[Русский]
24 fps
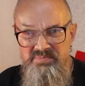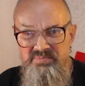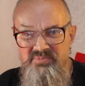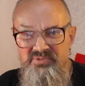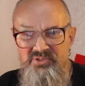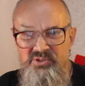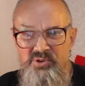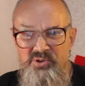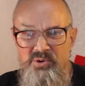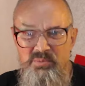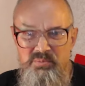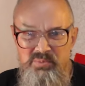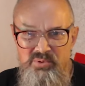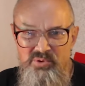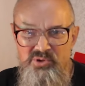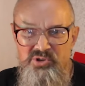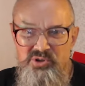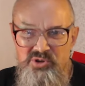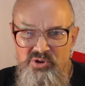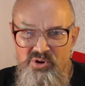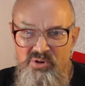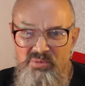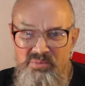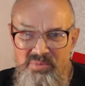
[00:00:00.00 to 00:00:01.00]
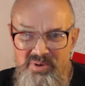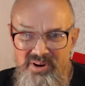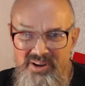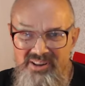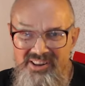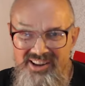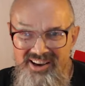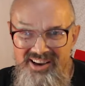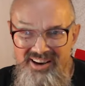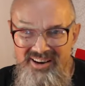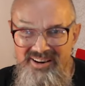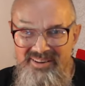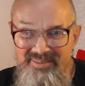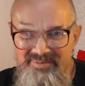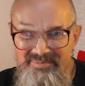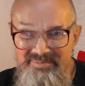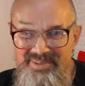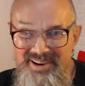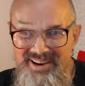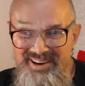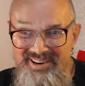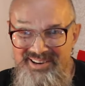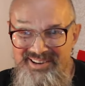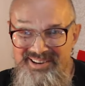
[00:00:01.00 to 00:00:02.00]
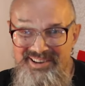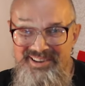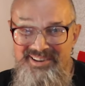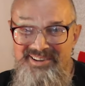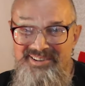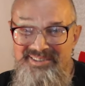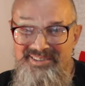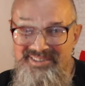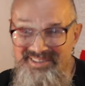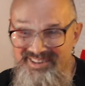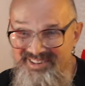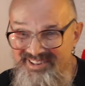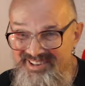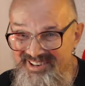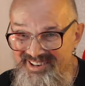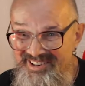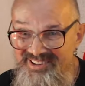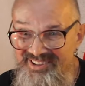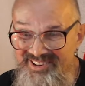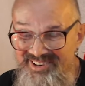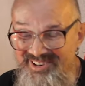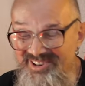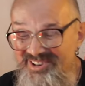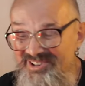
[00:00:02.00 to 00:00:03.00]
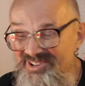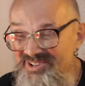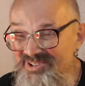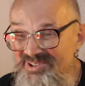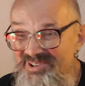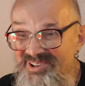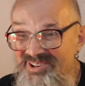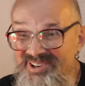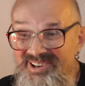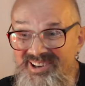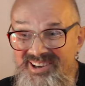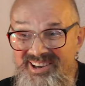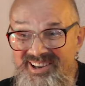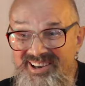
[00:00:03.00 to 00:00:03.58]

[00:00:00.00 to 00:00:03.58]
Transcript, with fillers: все путем было, парни, играл хорошо.